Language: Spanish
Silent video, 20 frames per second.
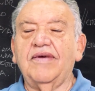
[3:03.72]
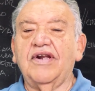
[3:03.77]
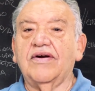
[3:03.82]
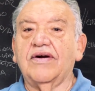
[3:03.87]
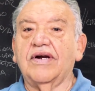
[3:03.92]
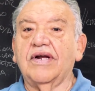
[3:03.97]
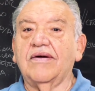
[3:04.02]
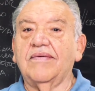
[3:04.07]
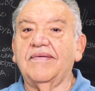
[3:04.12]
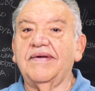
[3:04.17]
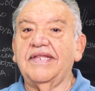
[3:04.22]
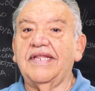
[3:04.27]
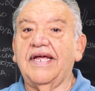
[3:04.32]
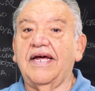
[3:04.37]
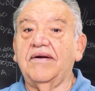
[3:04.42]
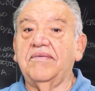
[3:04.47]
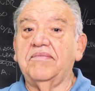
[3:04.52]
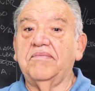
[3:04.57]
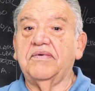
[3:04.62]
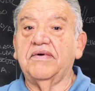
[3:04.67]
Me lo
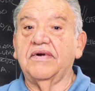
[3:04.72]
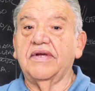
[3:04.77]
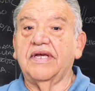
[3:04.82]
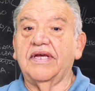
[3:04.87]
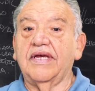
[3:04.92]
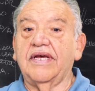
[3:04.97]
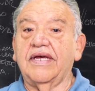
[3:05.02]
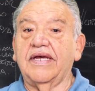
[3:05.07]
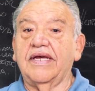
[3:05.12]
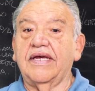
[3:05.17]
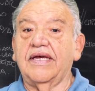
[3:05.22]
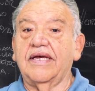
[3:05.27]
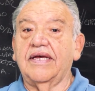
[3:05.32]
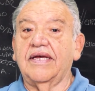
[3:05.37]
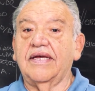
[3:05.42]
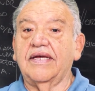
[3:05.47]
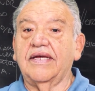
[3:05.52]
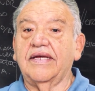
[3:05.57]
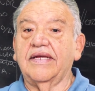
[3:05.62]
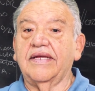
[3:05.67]
recomendaron
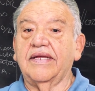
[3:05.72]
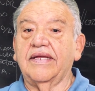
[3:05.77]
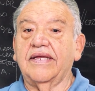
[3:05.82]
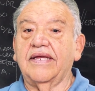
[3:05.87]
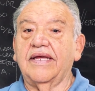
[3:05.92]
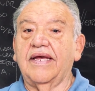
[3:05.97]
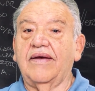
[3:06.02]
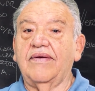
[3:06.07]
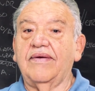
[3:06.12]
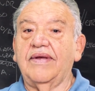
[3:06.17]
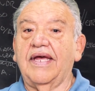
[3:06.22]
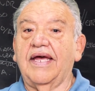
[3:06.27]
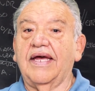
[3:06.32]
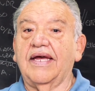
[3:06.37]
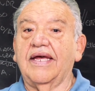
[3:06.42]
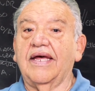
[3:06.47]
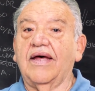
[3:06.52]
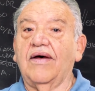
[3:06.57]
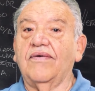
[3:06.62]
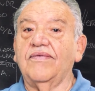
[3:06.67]
porque
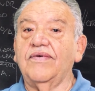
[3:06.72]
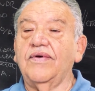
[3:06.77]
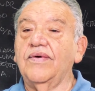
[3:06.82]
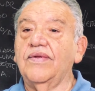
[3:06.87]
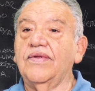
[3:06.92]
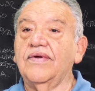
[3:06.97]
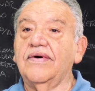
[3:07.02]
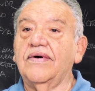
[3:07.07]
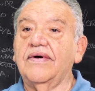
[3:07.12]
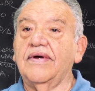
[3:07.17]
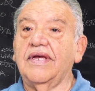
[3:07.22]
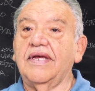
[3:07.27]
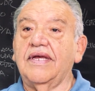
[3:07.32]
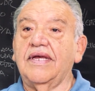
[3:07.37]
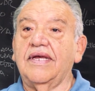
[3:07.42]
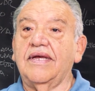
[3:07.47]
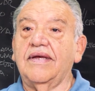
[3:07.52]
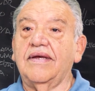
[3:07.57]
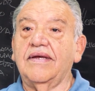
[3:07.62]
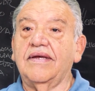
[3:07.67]
había quedado viudo
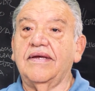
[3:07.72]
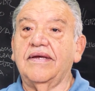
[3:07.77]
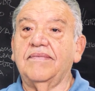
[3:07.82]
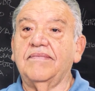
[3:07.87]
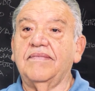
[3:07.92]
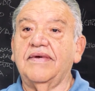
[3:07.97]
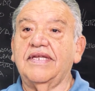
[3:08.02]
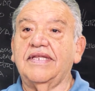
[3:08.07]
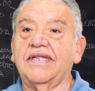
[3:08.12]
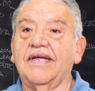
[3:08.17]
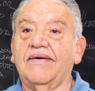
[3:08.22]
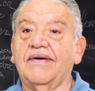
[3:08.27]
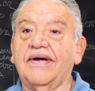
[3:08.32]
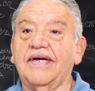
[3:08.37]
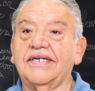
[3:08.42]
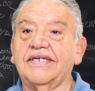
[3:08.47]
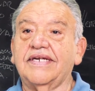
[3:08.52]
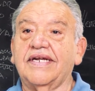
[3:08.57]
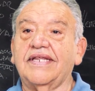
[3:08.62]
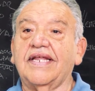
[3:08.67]
y me
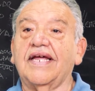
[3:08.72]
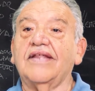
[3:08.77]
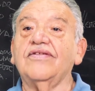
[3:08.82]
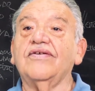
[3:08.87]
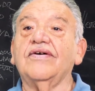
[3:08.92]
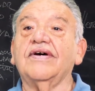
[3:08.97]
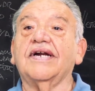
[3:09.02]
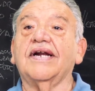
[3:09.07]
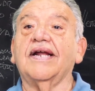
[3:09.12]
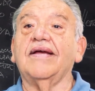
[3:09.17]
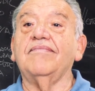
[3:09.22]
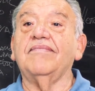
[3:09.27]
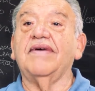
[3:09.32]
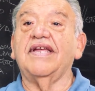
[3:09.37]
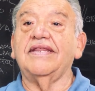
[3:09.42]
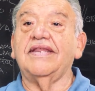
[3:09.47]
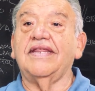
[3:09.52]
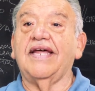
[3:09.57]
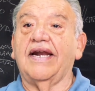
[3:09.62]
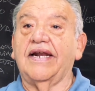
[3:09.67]
estaba tratando de
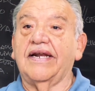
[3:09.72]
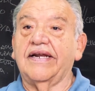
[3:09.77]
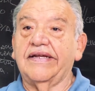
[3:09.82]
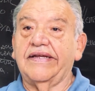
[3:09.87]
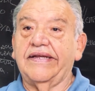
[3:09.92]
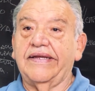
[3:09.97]
reinventar.